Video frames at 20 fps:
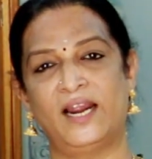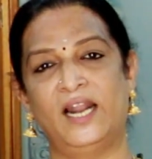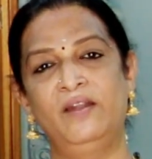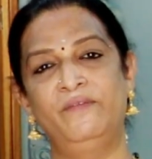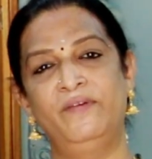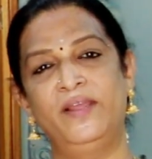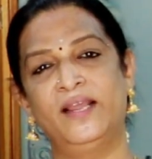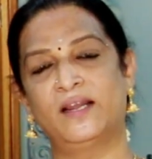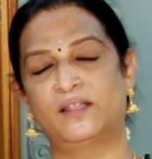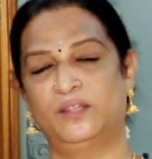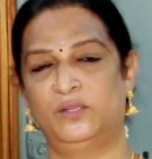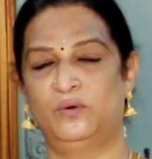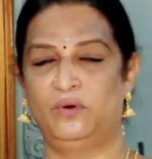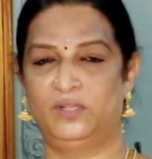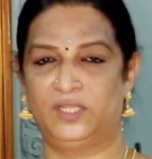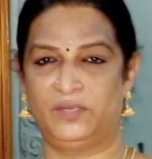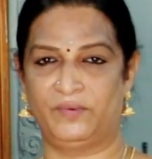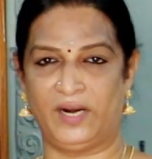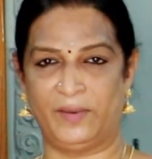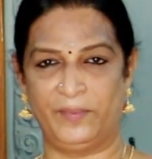கல்வியை கற்றுக்
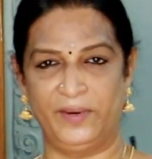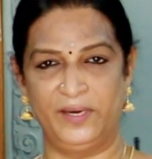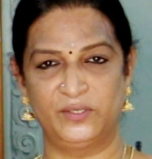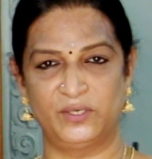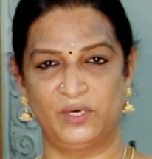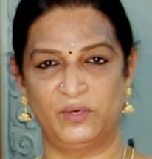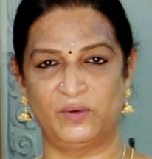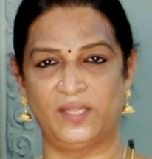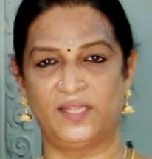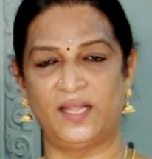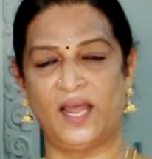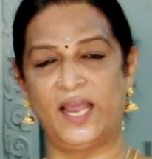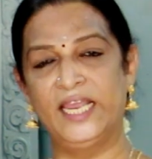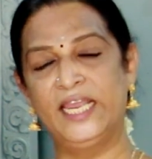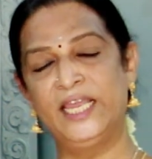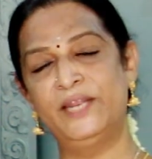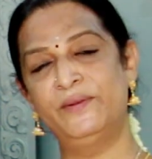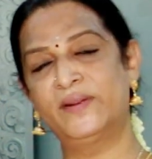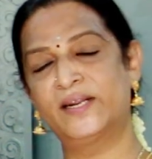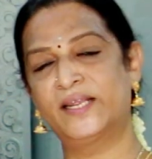கொடுத்தவர் அப்படின்னு சொல்லுவோம் அந்த
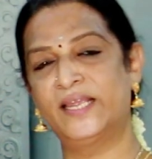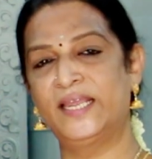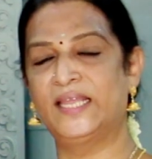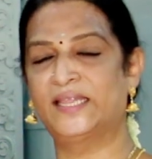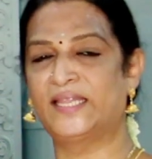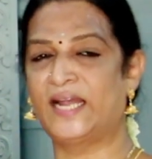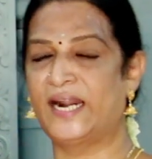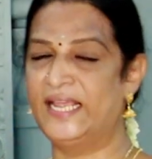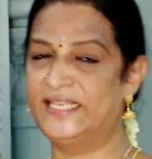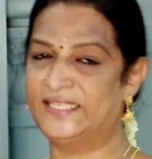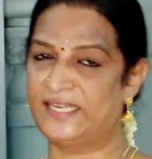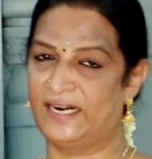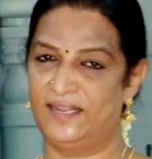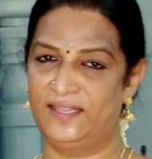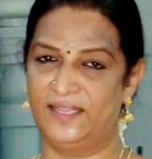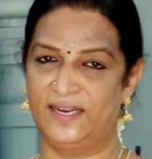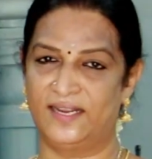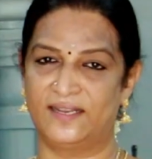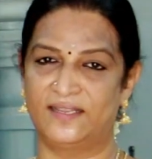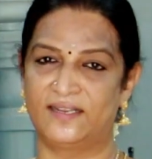ஐகிரிவருக்கு இங்கே தனி
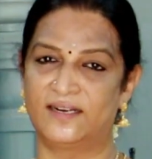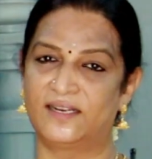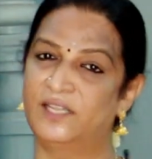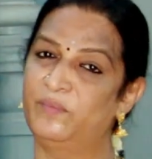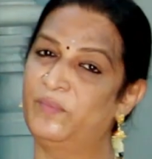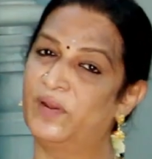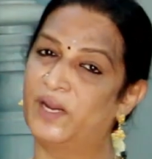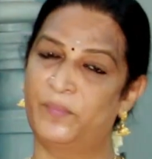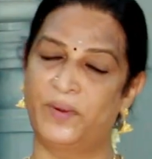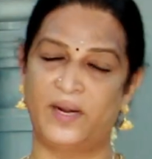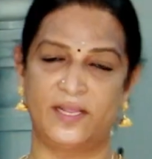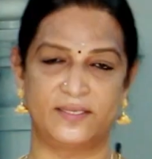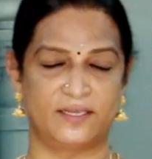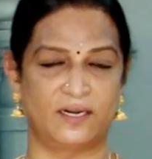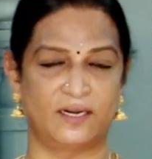சன்னதி இருக்கிறது மிகப்பெரிய